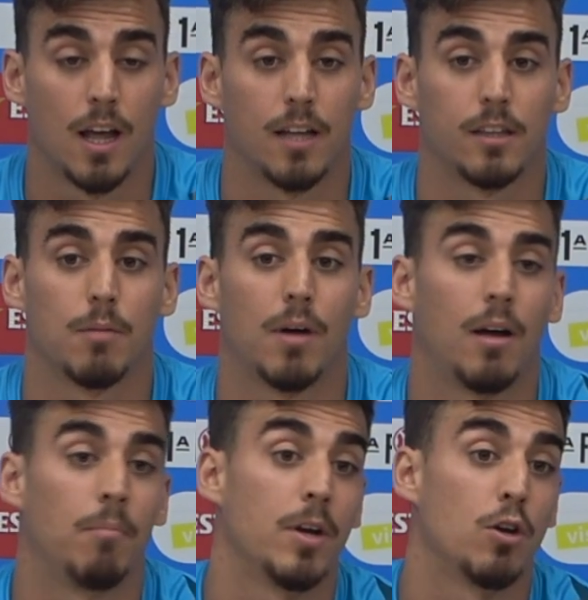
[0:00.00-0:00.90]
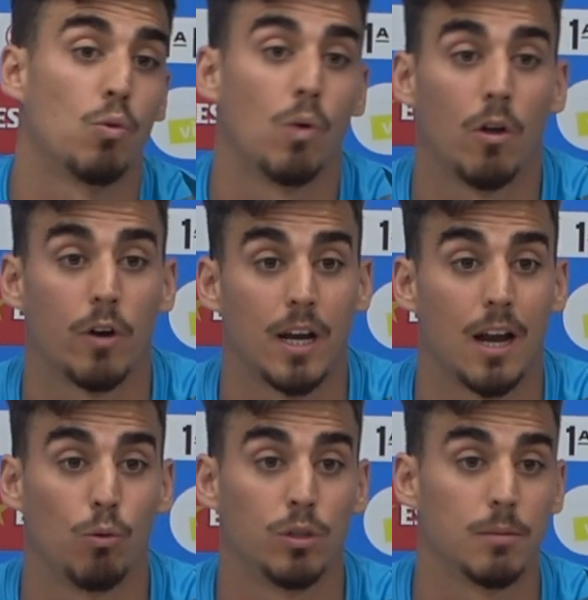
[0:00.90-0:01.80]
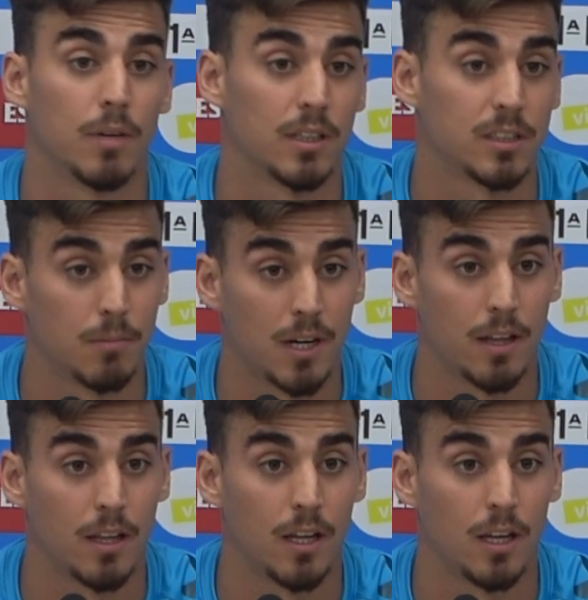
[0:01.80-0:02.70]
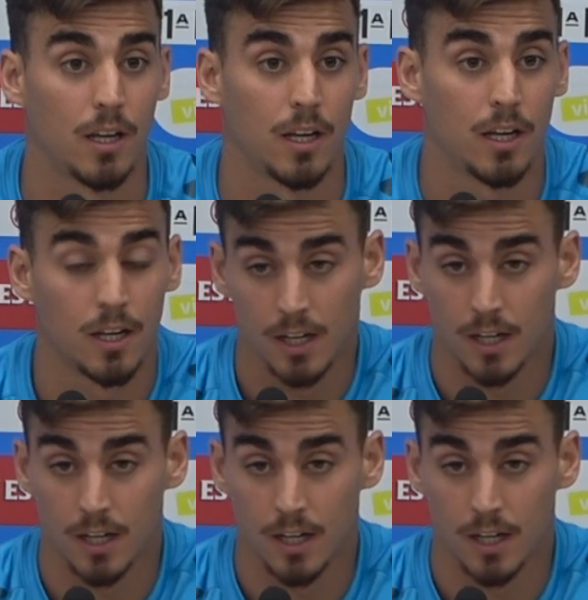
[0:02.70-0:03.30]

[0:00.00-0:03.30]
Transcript: en tema, han venido jugadores la última semana de,